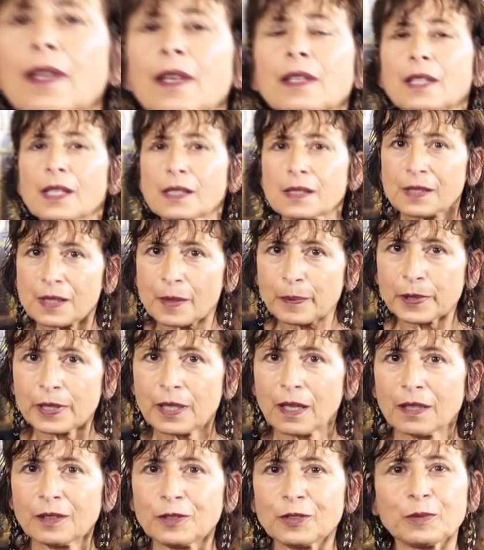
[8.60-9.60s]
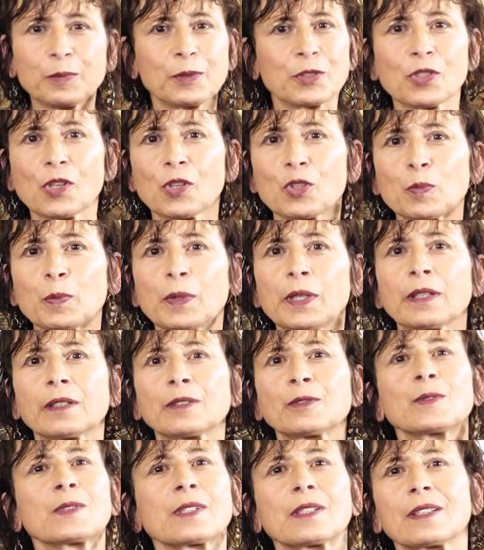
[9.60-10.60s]
Ich heiße Sabine Arnold, bin
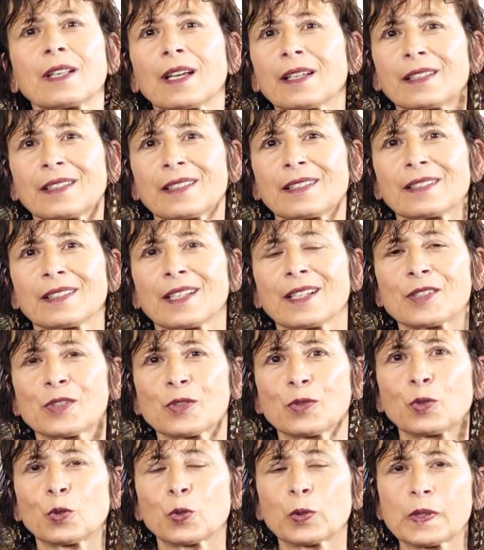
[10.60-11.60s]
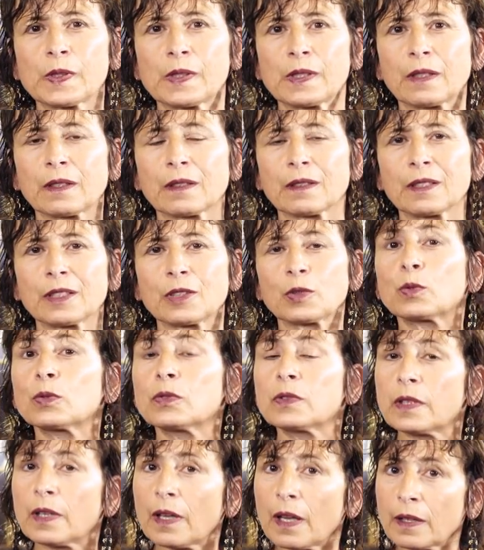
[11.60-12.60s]
Schauspielerin und seit einigen Jahren synchronisiere ich
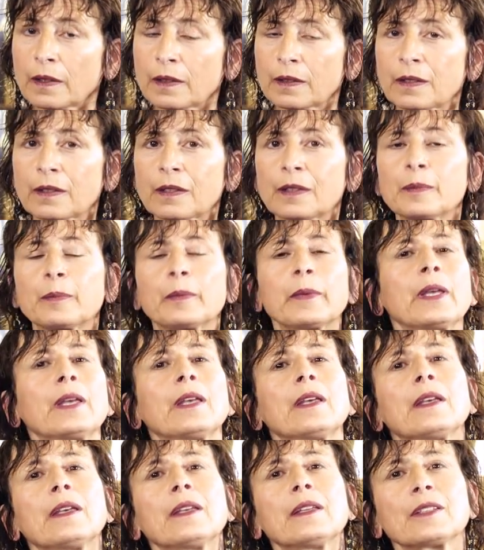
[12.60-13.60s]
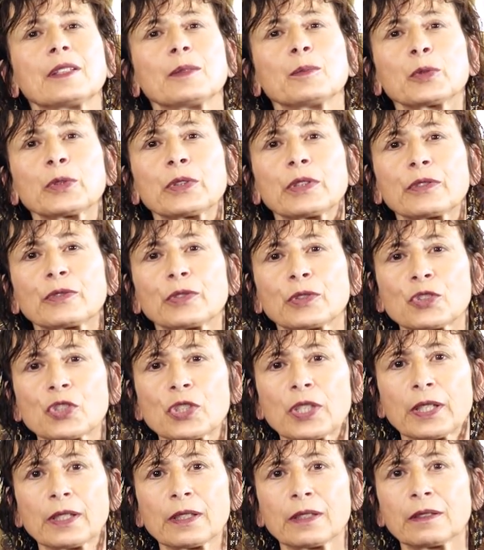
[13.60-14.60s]
unter anderem die Mutter von
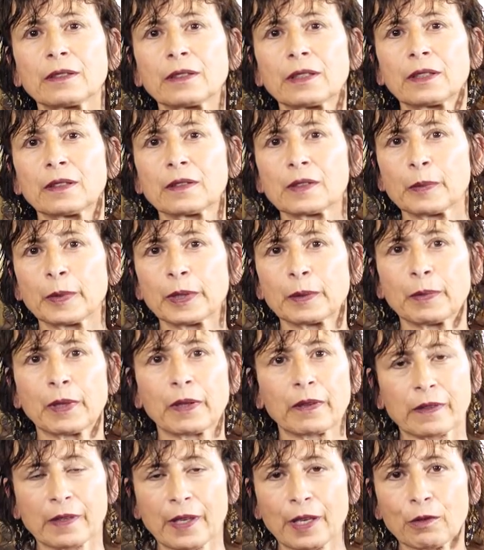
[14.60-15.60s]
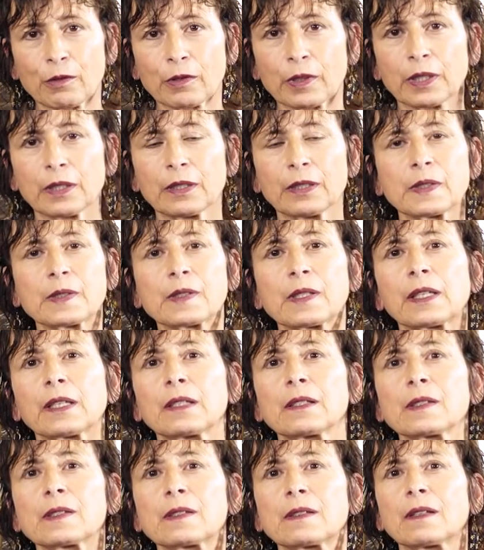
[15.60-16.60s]
Sheldon in The Big Bang Theory, Lisa
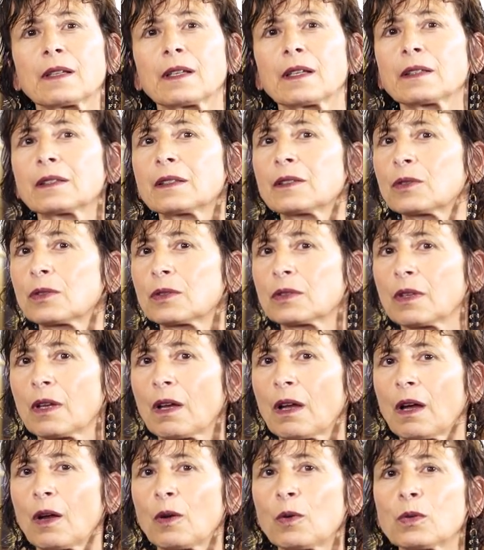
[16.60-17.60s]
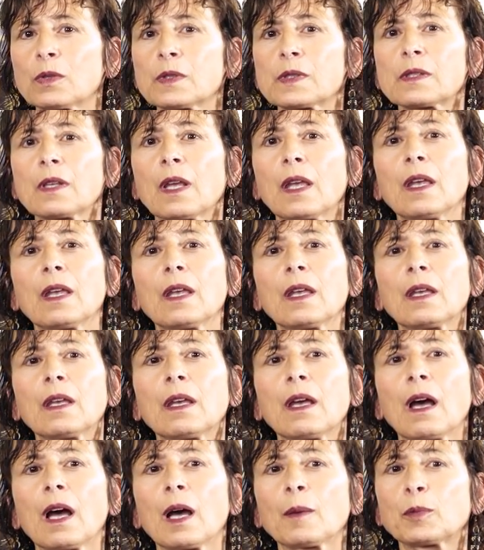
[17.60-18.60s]
Edelstein in Dr. House,
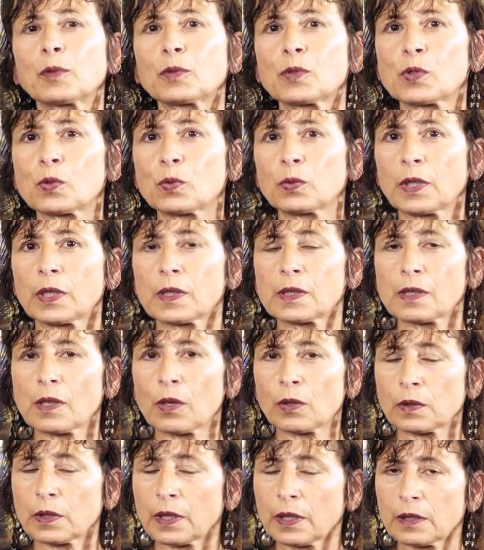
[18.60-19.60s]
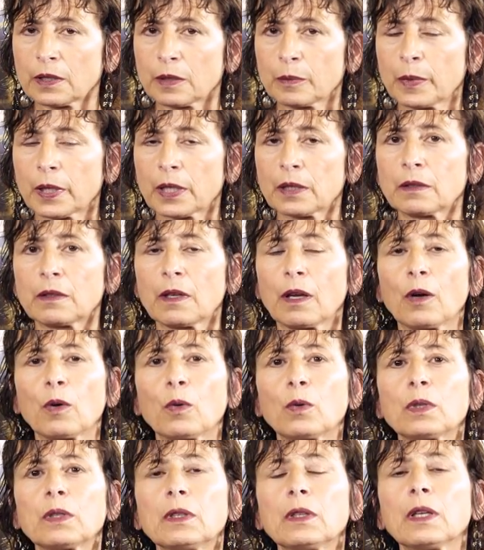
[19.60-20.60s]
ab und zu jetzt auch die Andy
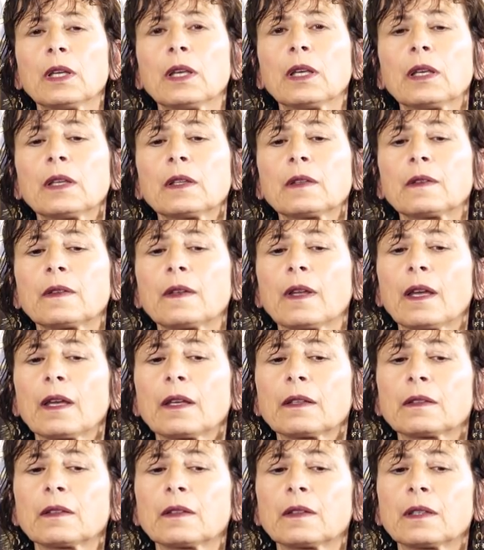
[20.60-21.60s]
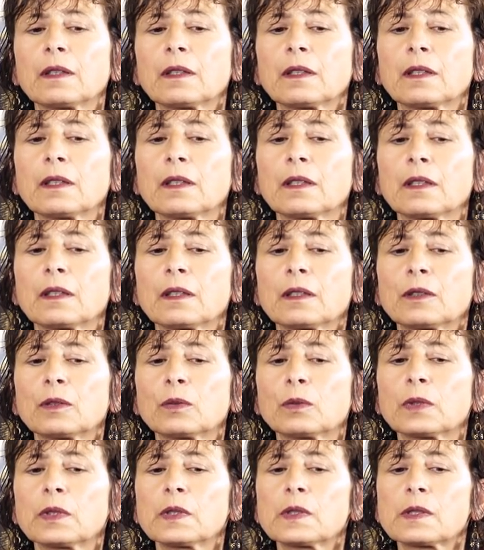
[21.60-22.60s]
McDowell, dann die
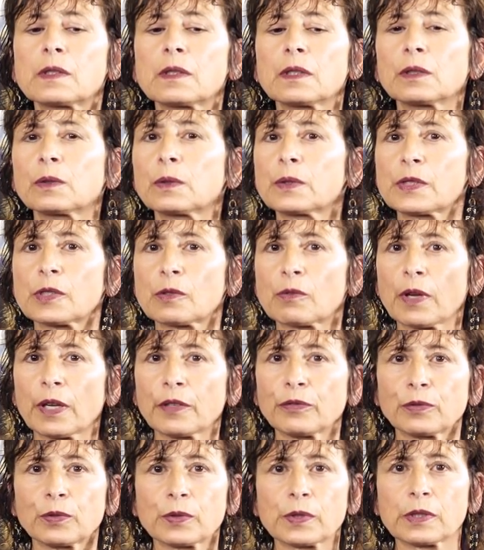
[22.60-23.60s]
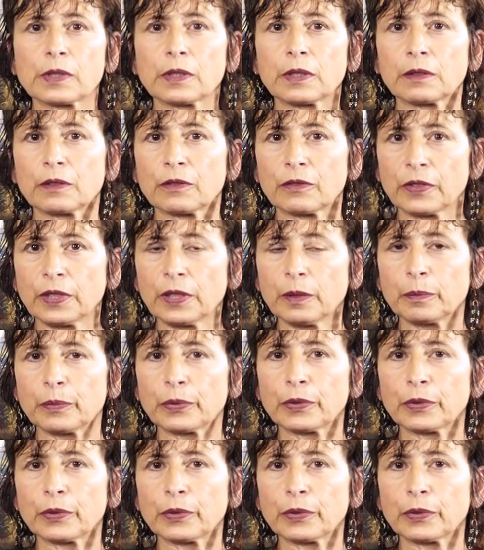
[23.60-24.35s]
Louise Louise Dreyfus in Wieb.